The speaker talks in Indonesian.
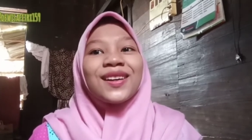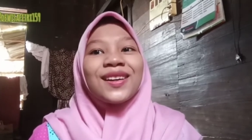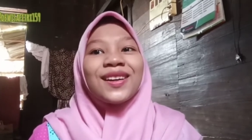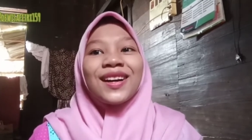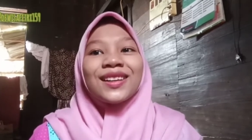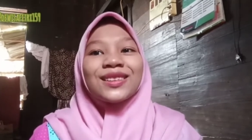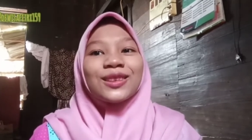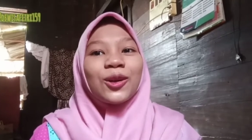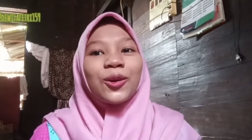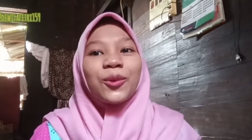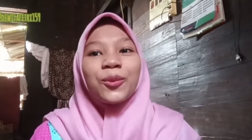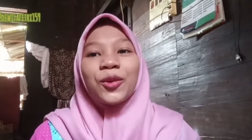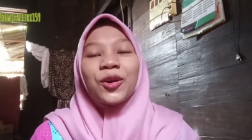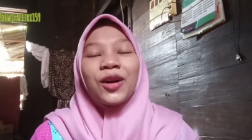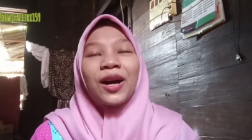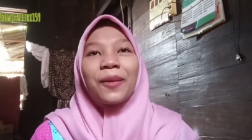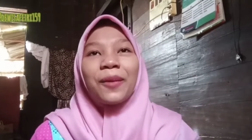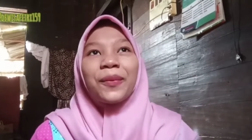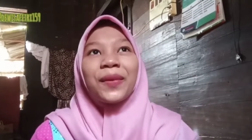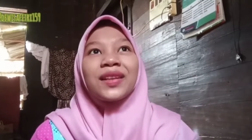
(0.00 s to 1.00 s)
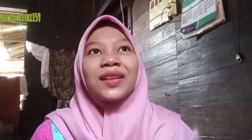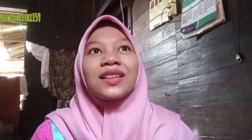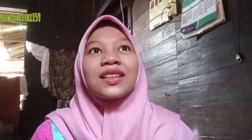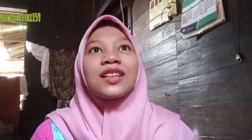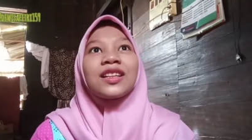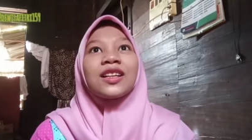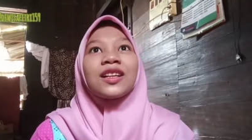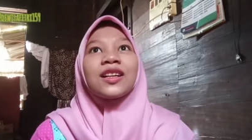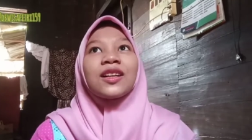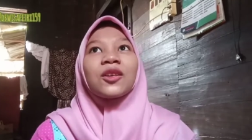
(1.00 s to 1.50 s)
nggak tahu mau ngapain
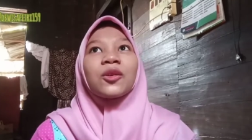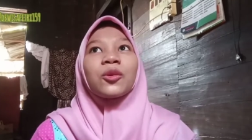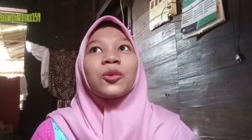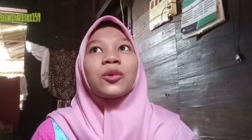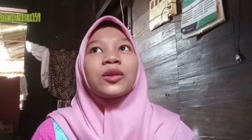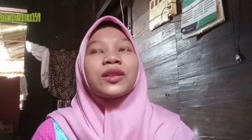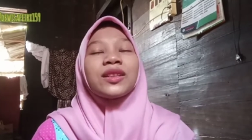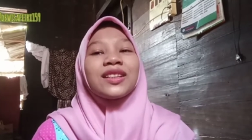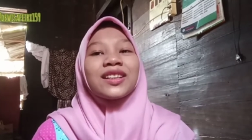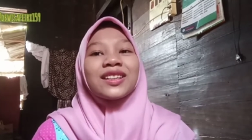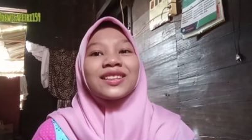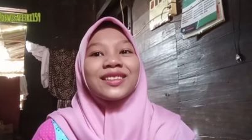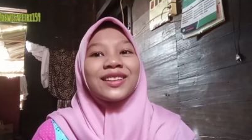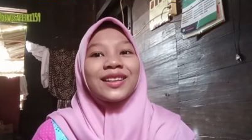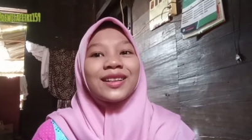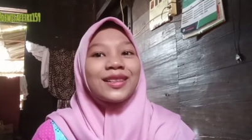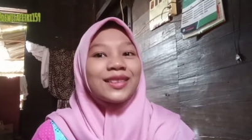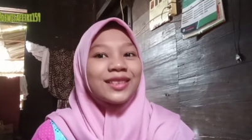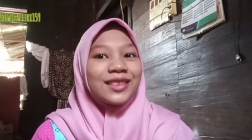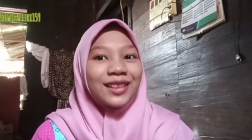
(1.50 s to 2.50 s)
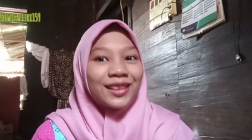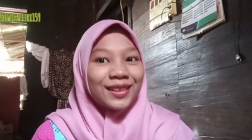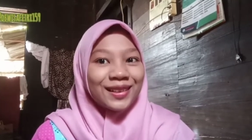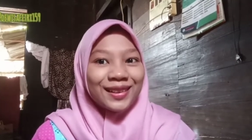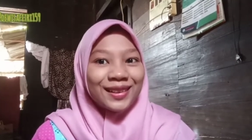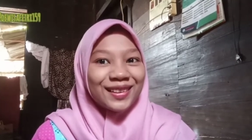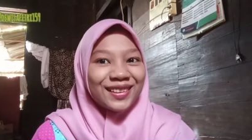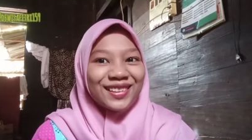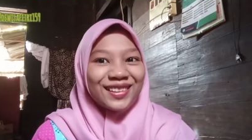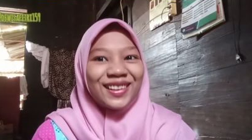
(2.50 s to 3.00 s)
jadi gue deg-deg ser
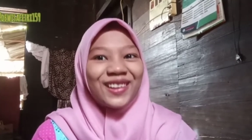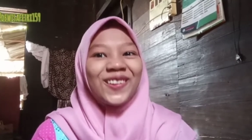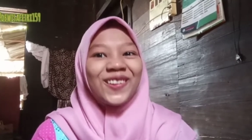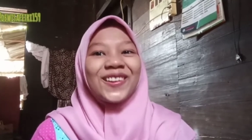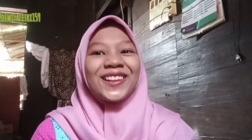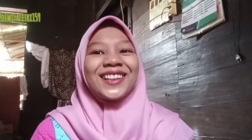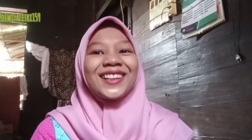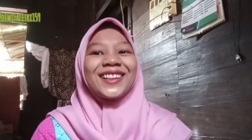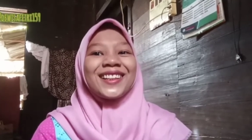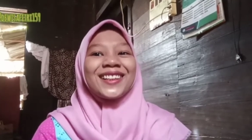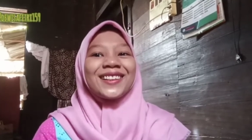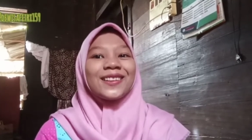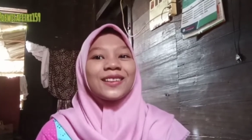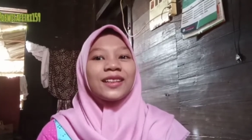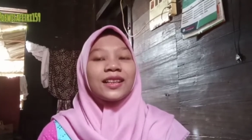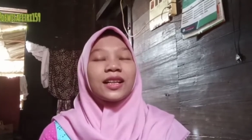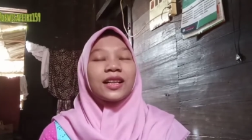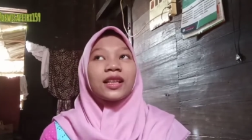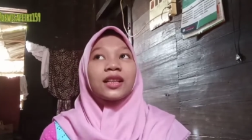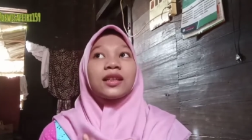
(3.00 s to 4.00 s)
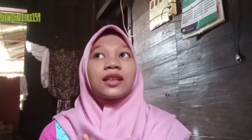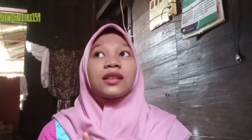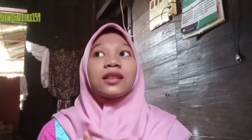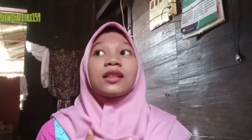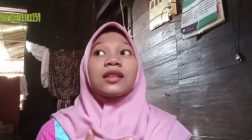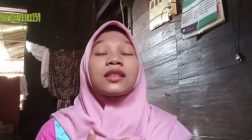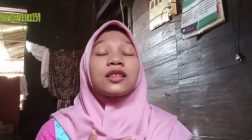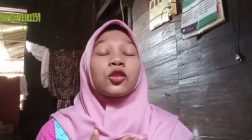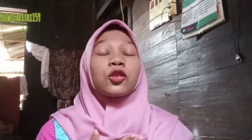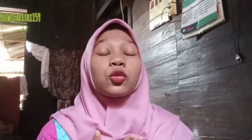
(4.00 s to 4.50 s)
gimana gitu ya kan
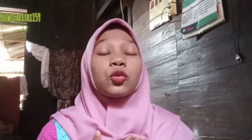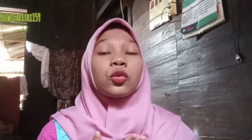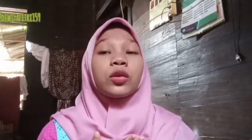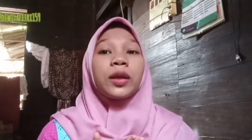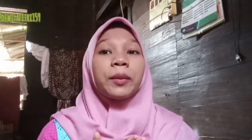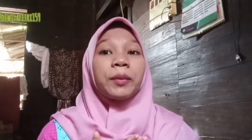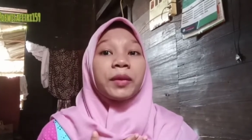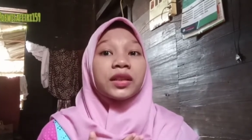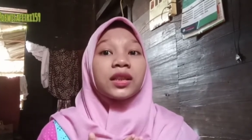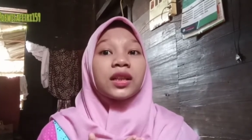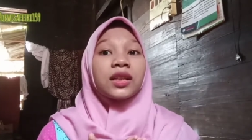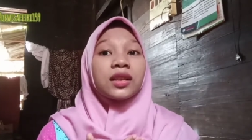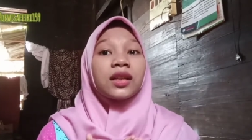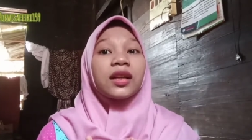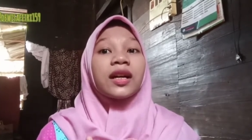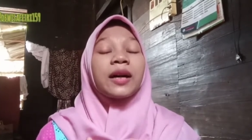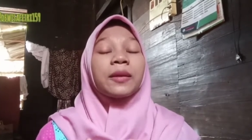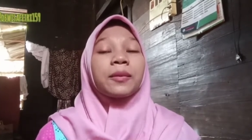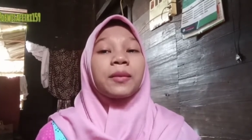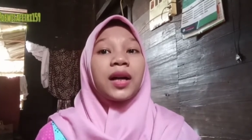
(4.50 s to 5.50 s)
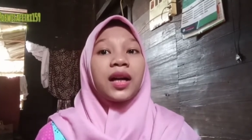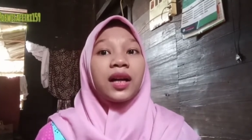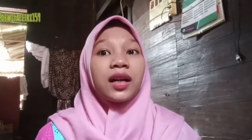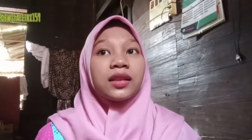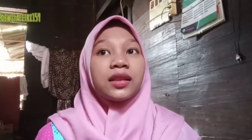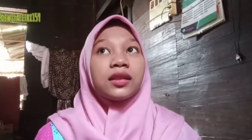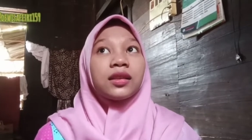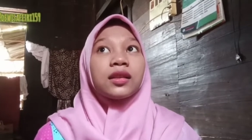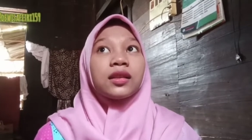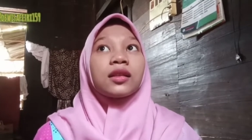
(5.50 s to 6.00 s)
di situ gue emang deg-degan
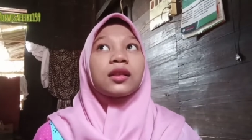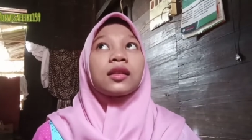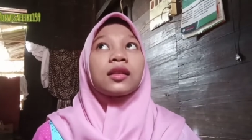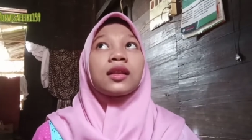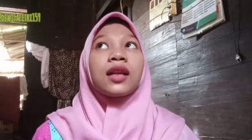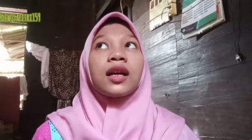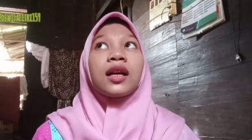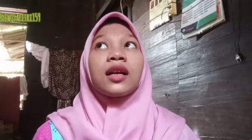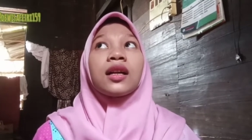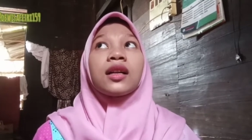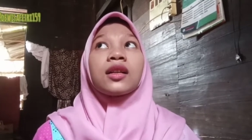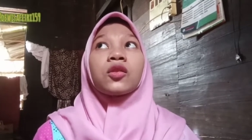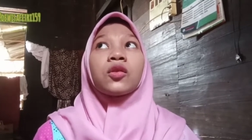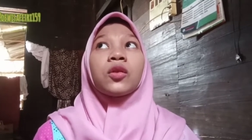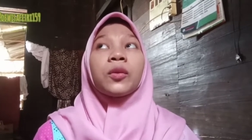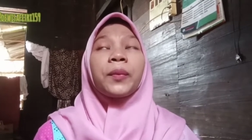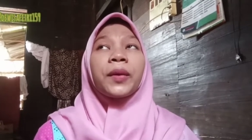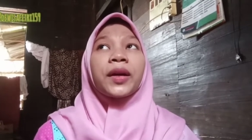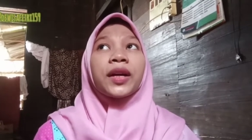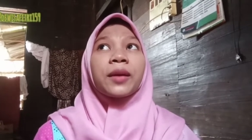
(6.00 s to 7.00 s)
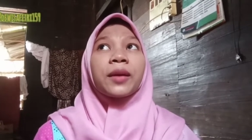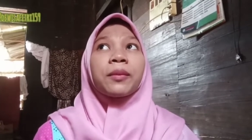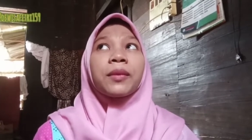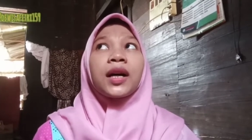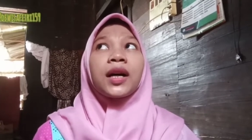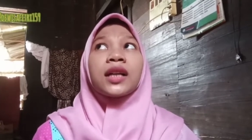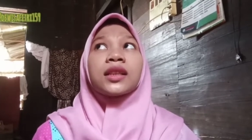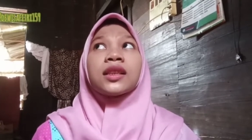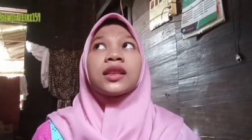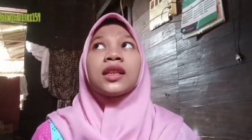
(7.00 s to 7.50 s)
banget dan gue pengen
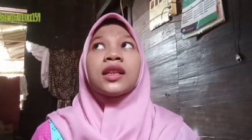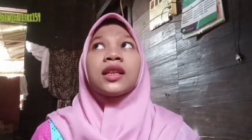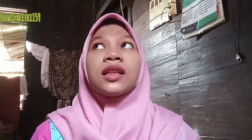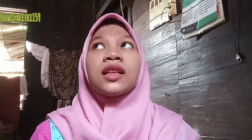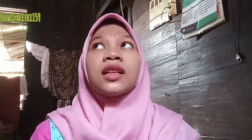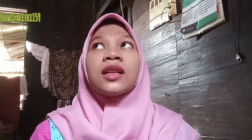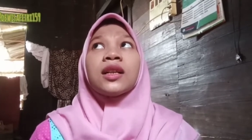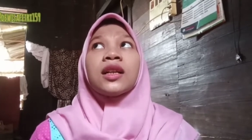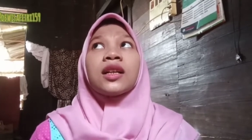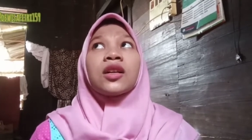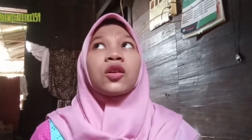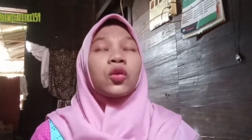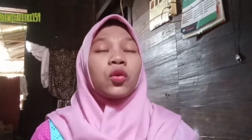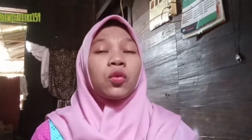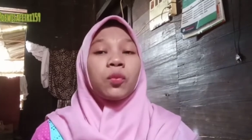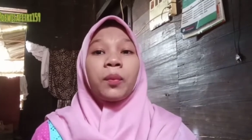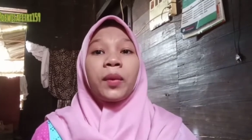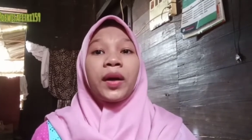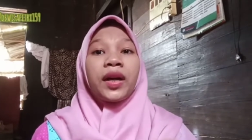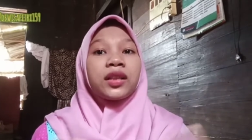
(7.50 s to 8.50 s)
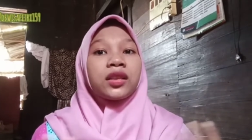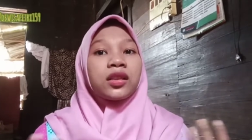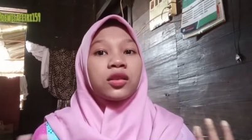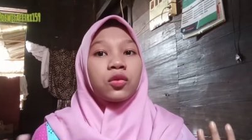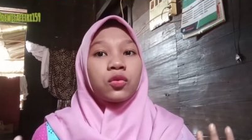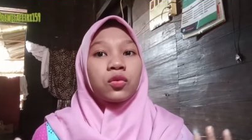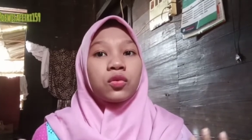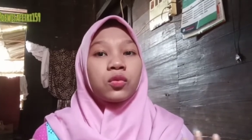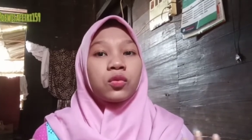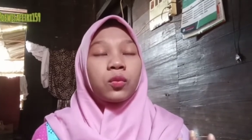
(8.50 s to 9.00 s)
banget ngelupain
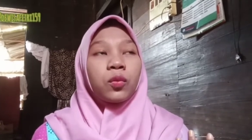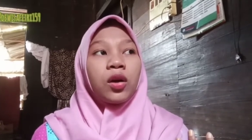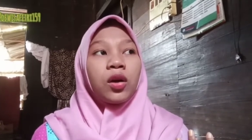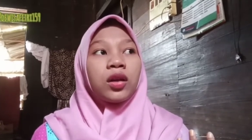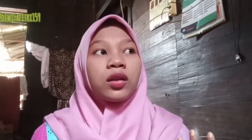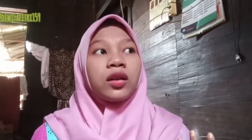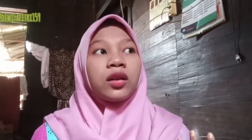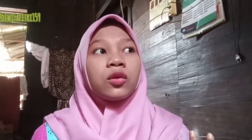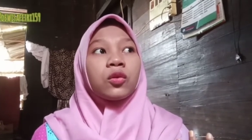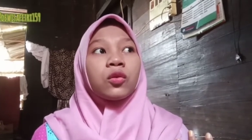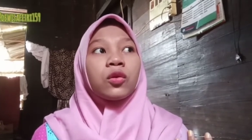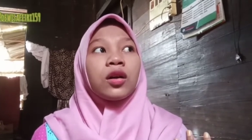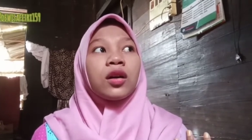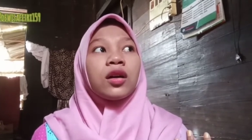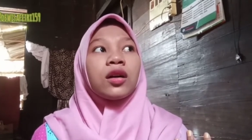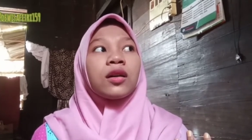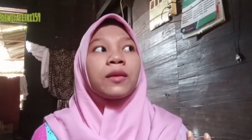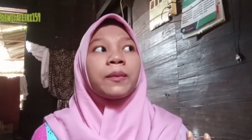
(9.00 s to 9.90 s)
itu semua dan gue